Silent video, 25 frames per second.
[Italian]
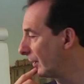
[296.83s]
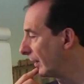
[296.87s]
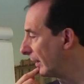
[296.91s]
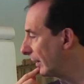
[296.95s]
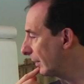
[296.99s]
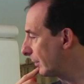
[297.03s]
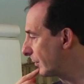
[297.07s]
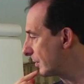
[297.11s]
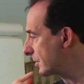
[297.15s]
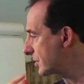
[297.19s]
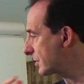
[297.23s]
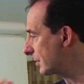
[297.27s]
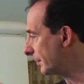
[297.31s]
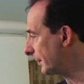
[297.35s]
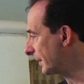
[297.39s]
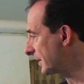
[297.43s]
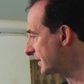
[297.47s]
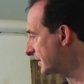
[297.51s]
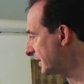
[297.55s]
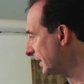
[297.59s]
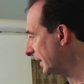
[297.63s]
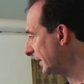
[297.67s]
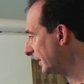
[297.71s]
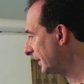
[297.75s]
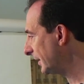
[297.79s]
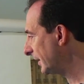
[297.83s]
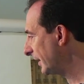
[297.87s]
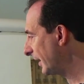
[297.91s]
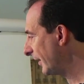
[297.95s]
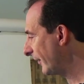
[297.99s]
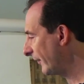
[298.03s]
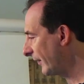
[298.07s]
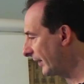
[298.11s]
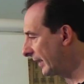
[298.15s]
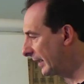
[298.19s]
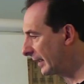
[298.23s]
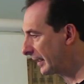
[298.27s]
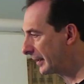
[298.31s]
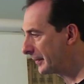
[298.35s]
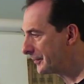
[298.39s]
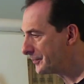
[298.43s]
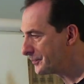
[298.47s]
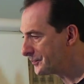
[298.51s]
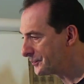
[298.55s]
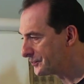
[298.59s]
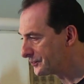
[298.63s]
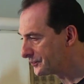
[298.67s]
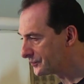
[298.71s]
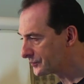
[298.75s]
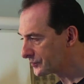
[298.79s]
è questo paziente di avere
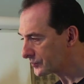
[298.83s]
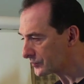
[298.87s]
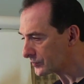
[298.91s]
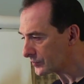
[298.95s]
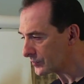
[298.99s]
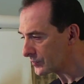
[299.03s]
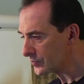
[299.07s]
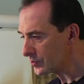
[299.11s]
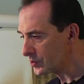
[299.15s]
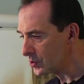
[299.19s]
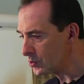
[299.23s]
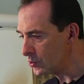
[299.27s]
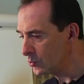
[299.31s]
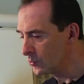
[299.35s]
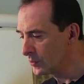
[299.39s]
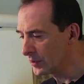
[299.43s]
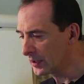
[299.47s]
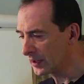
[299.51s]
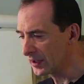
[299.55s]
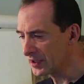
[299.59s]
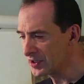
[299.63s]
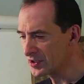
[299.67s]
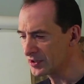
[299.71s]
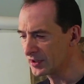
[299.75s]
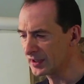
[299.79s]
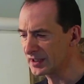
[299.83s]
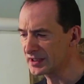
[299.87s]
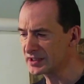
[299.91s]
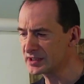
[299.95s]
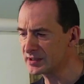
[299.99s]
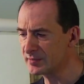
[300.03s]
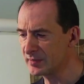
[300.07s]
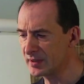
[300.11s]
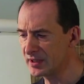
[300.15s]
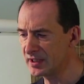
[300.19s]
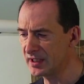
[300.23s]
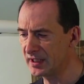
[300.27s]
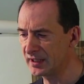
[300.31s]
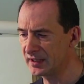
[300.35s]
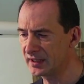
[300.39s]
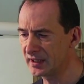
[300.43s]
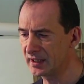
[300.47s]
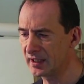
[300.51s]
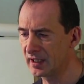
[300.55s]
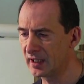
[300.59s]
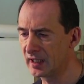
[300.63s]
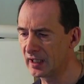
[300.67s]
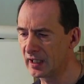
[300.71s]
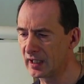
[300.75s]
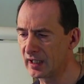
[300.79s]
una risonanza
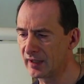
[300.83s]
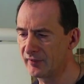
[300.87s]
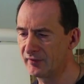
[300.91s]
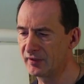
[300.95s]
magnetica alla